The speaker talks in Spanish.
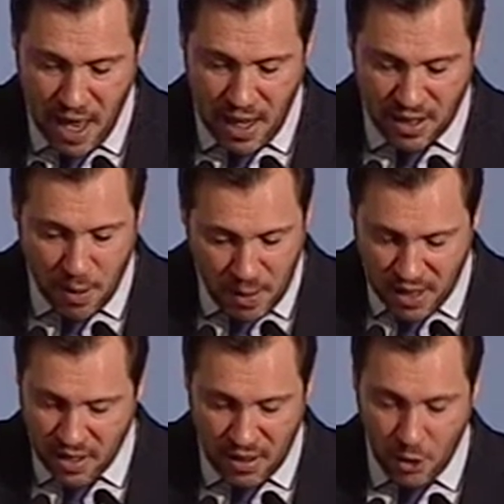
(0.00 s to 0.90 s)
Las
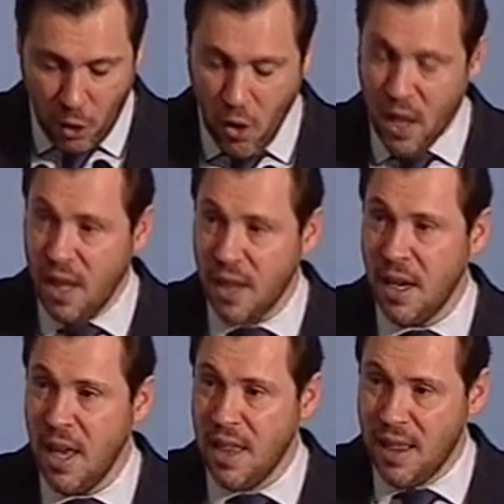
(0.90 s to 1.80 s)
empresas tecnológicas
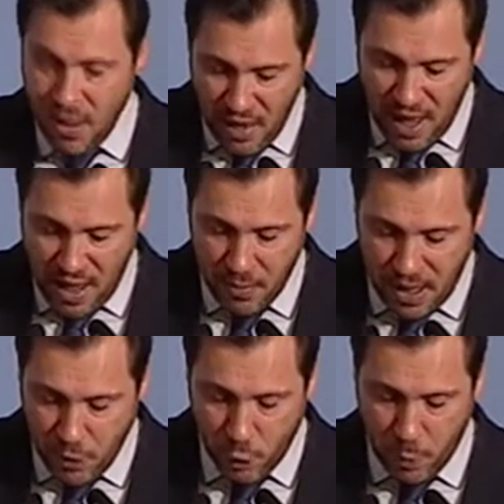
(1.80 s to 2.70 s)
deben
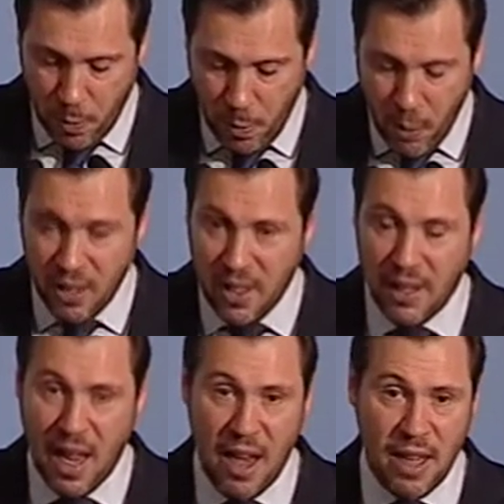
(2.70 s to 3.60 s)
adaptar sus
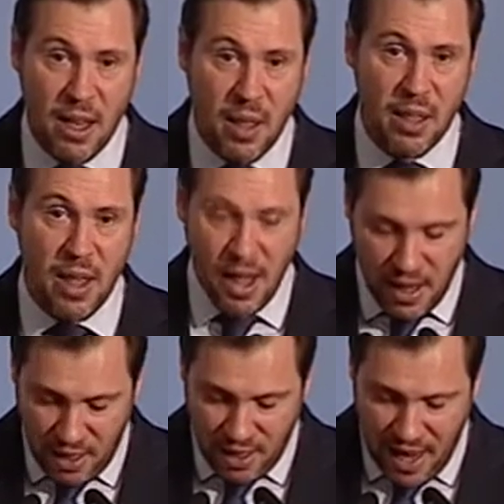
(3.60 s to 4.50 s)
propuestas a las
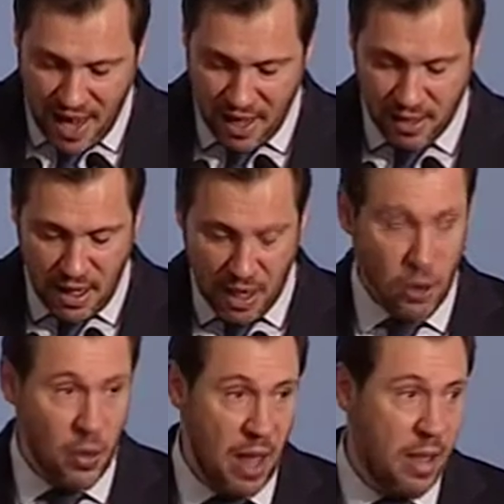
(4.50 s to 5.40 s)
necesidades reales de las
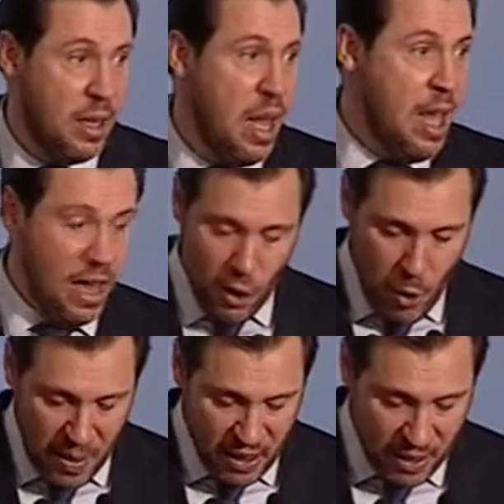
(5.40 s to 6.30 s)
ciudades y
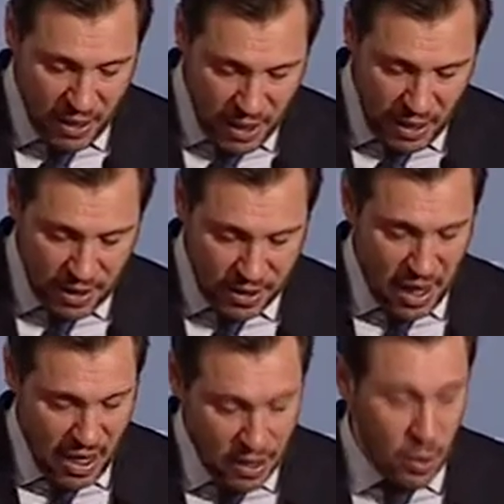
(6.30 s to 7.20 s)
no pretender que
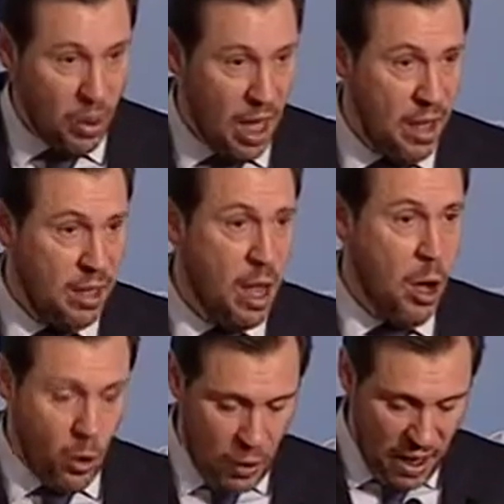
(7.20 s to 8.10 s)
sean las ciudades,
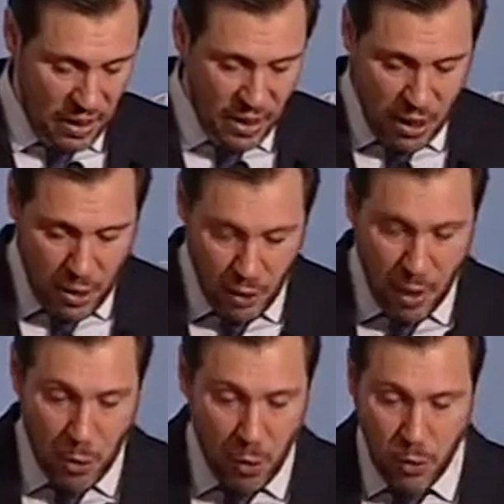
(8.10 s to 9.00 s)
con la adquisición de
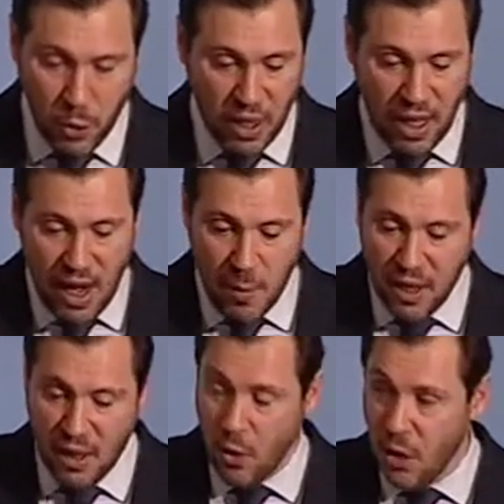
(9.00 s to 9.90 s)
productos que
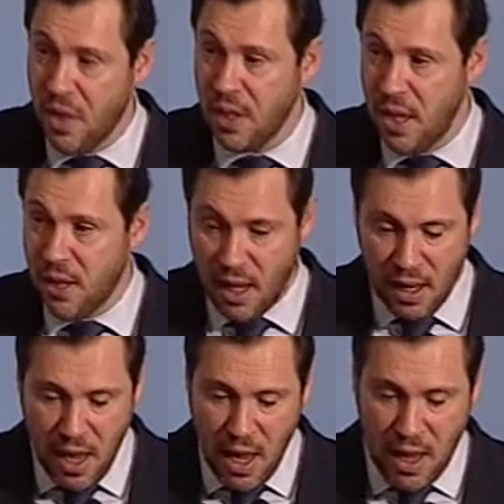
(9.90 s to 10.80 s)
realmente no necesitan,
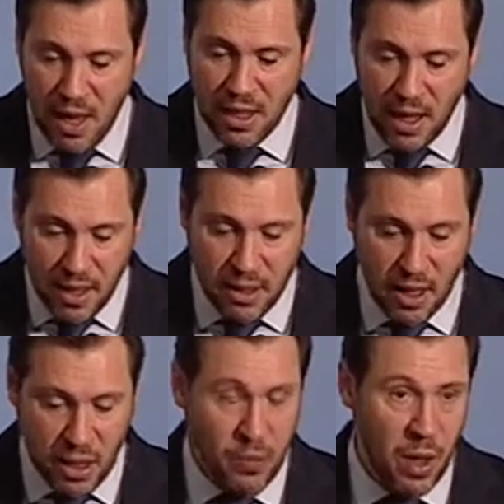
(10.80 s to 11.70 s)
las que den
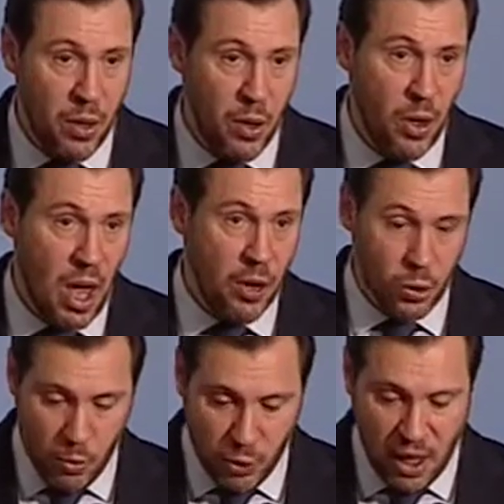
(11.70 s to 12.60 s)
satisfacción a su
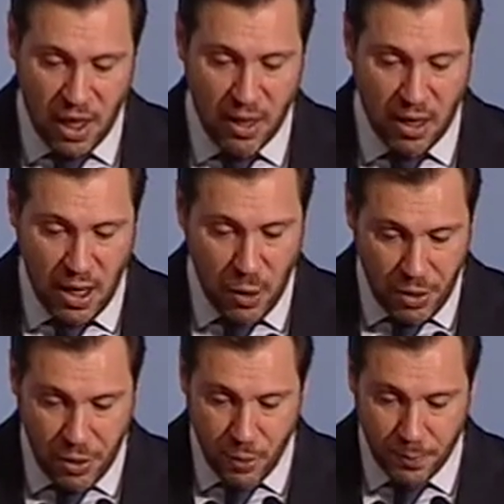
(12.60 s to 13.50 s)
búsqueda de
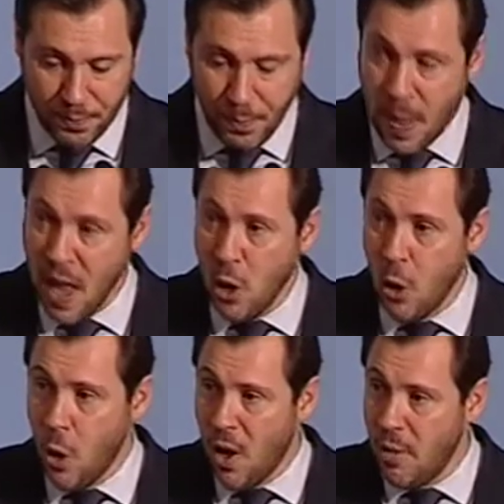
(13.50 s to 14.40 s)
negocio.
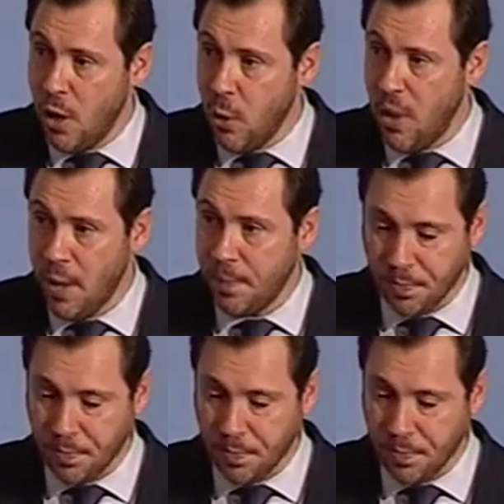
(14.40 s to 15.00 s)
No cabe duda